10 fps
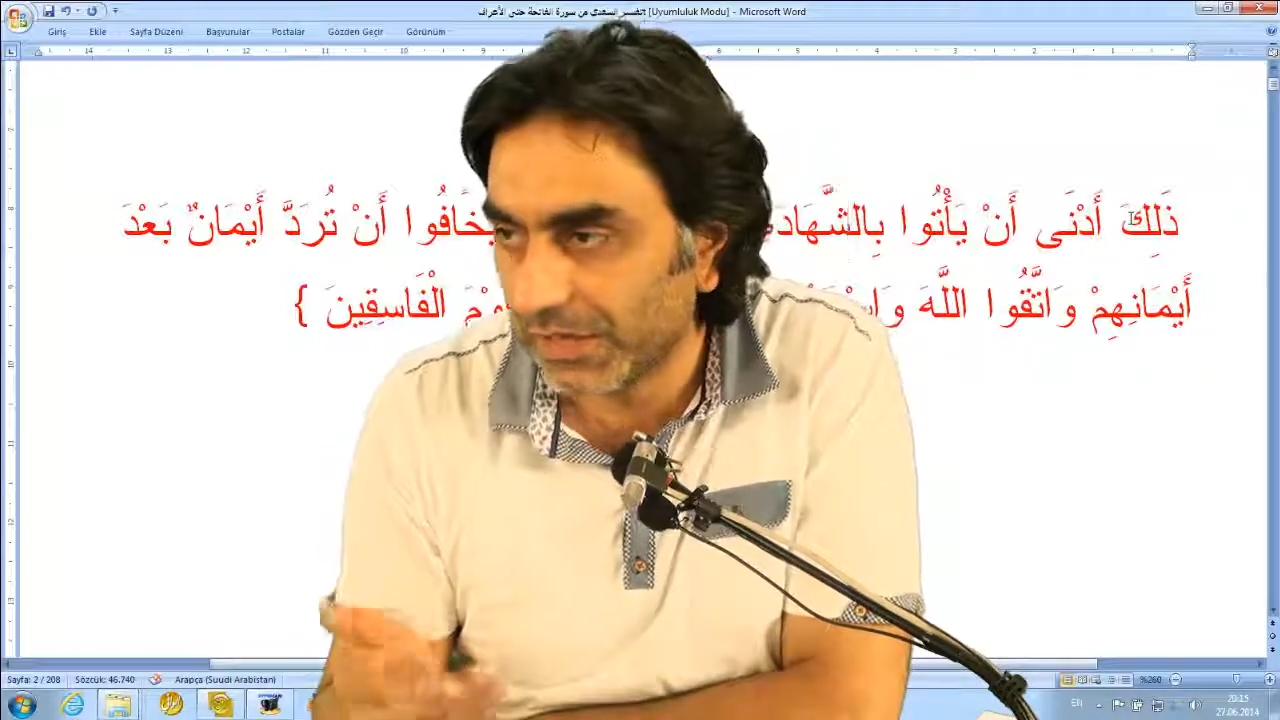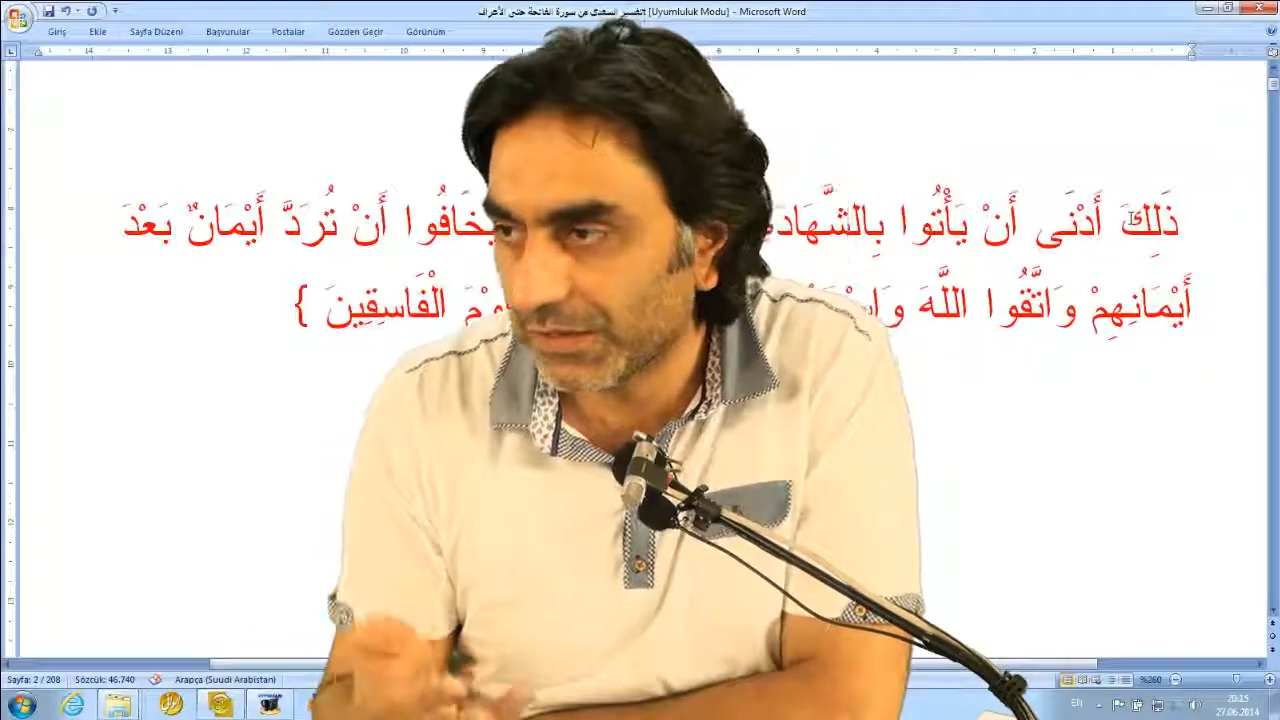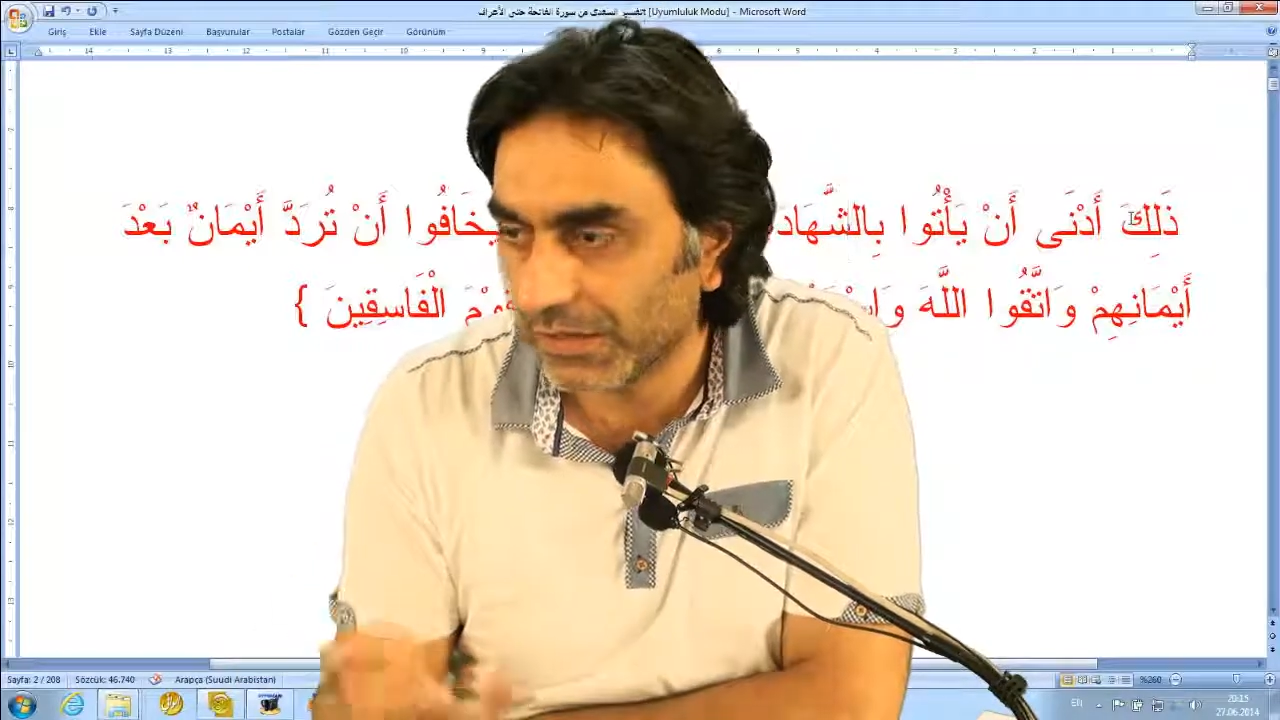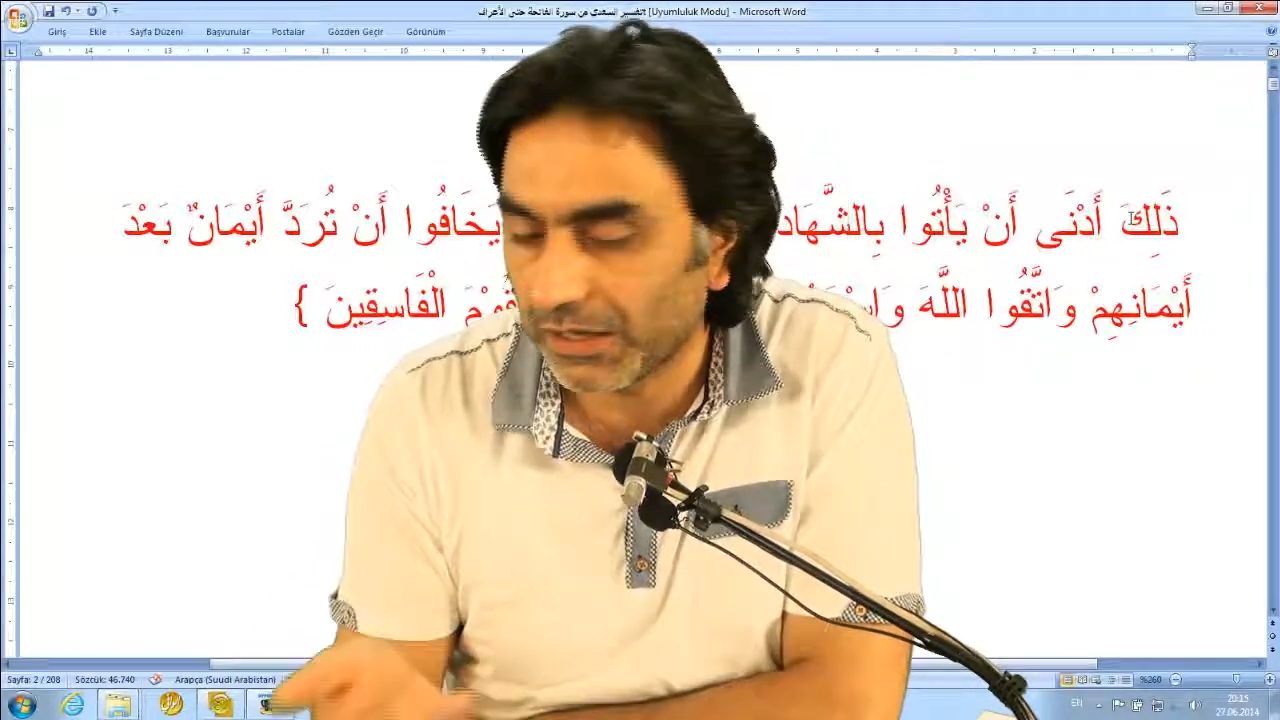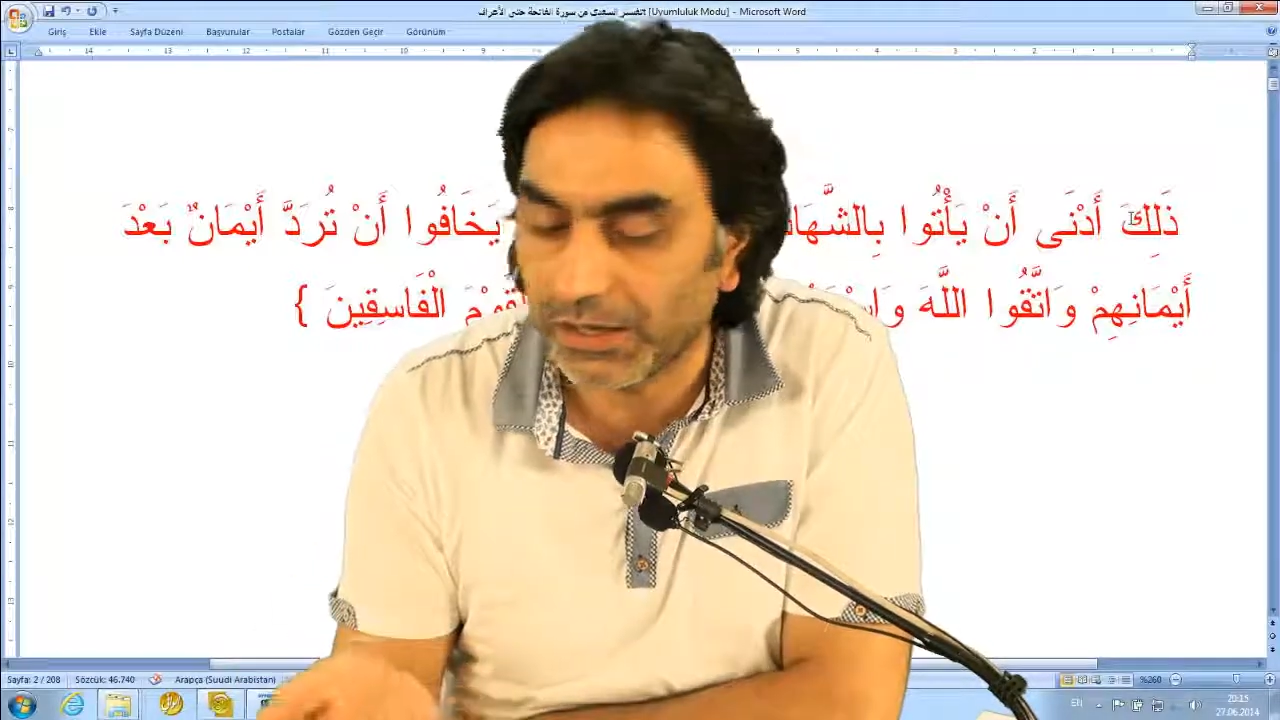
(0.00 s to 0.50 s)

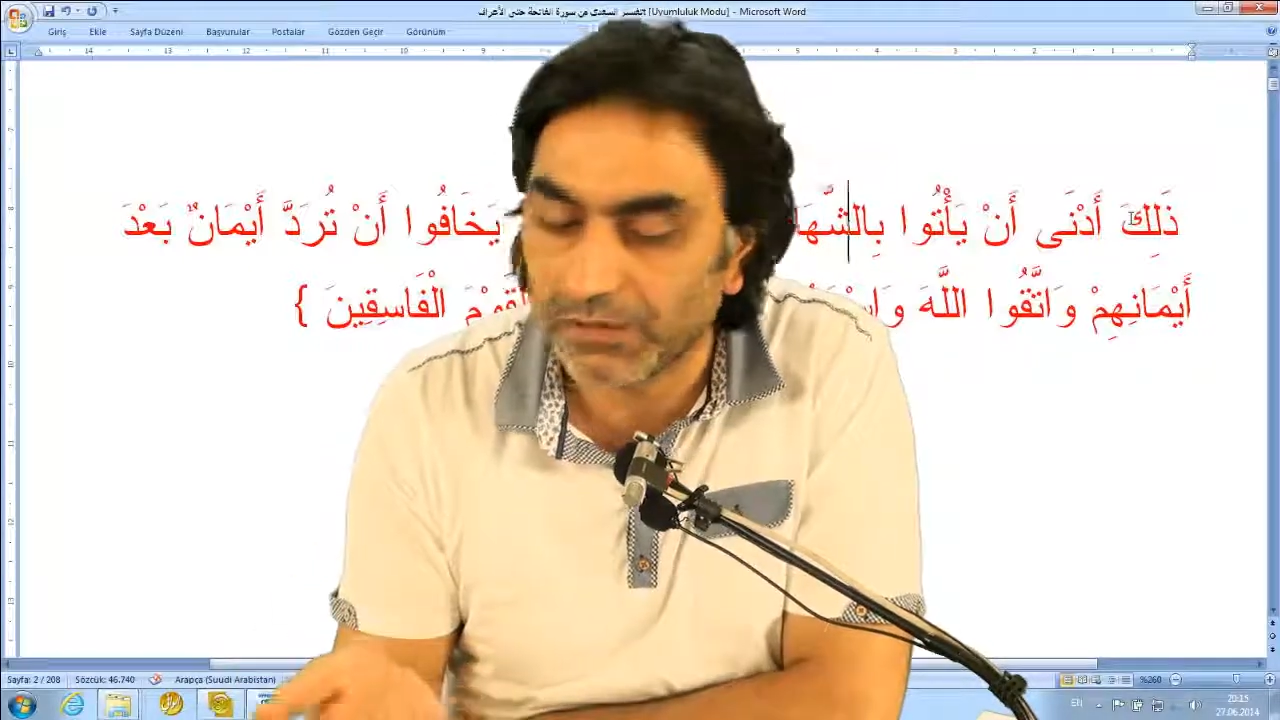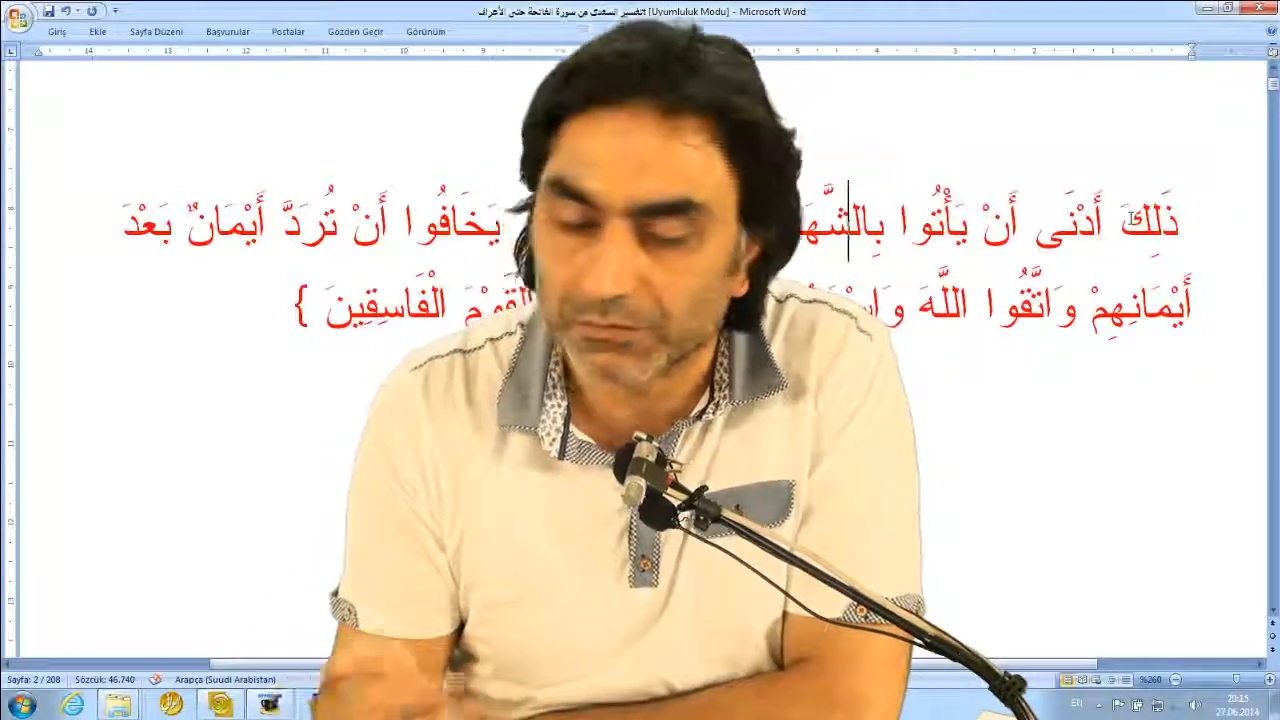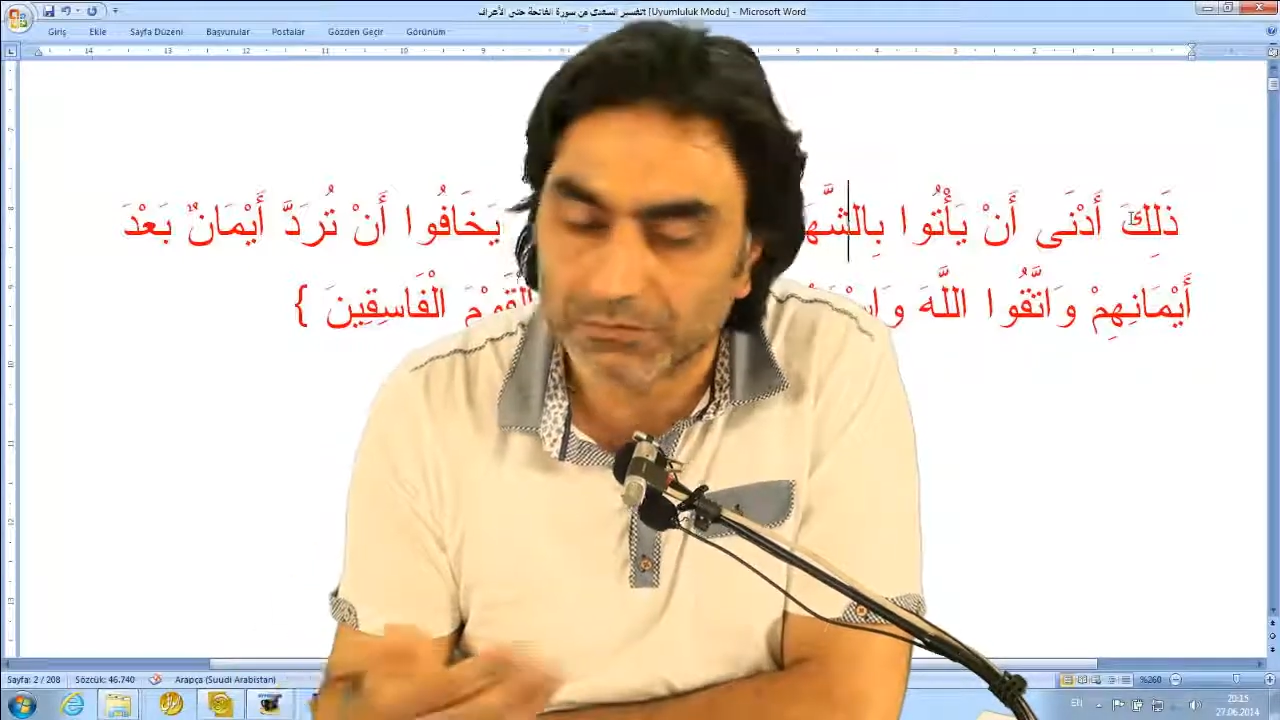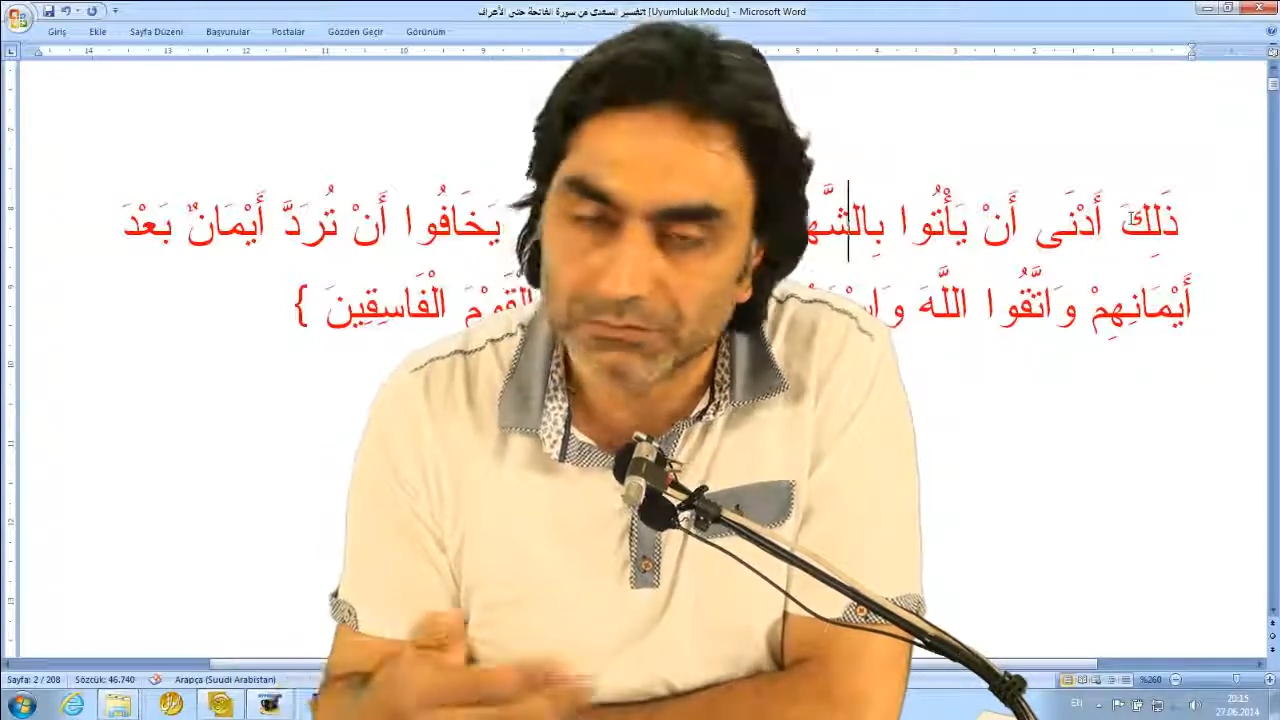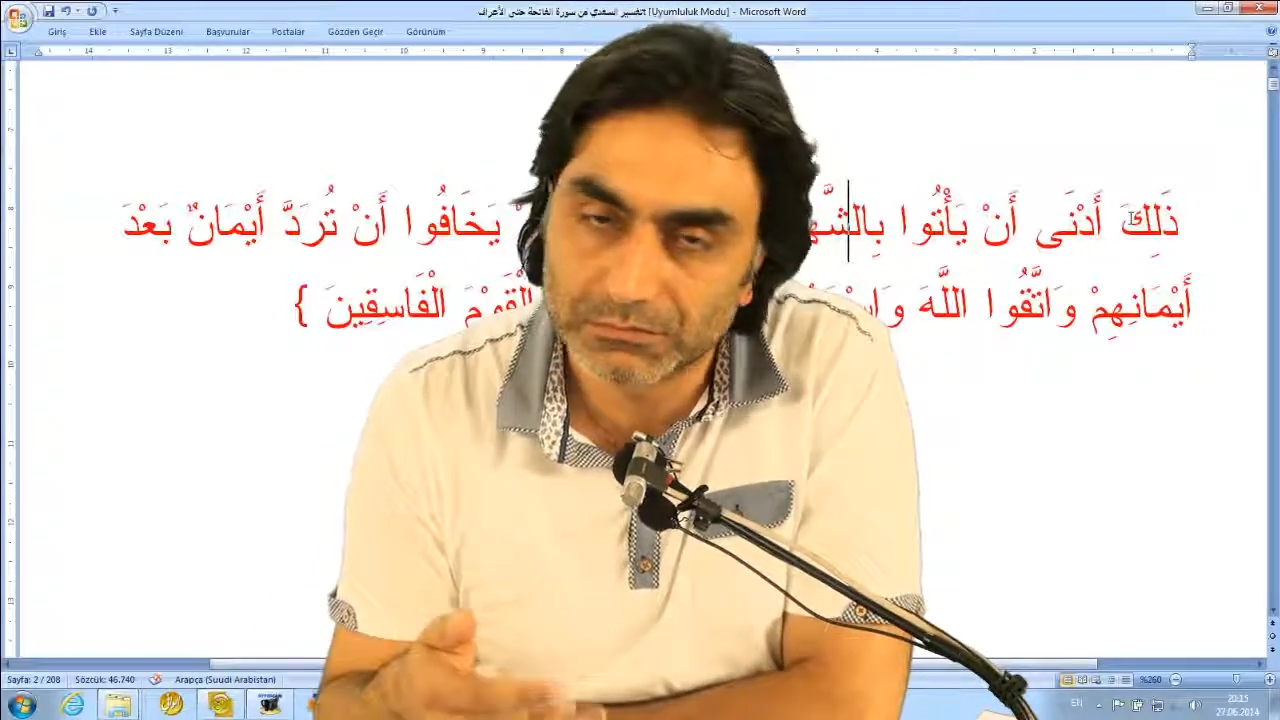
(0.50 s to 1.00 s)
Belki
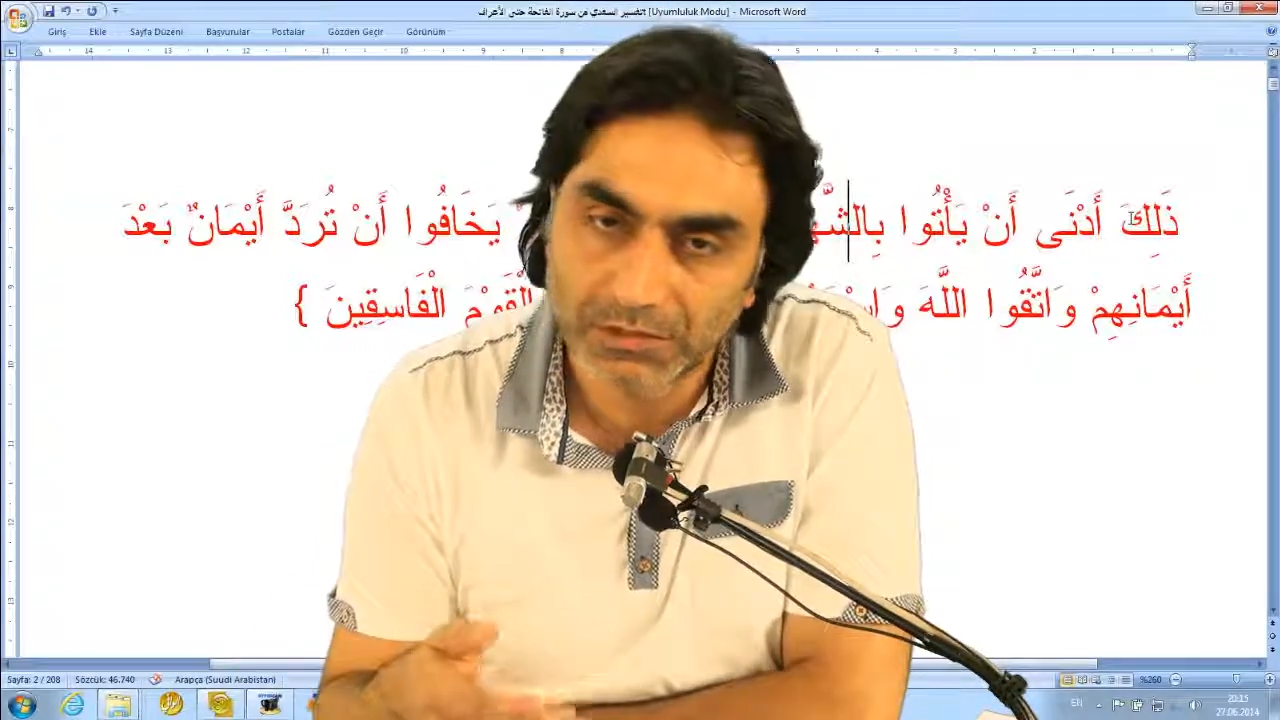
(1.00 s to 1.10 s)
hayrun.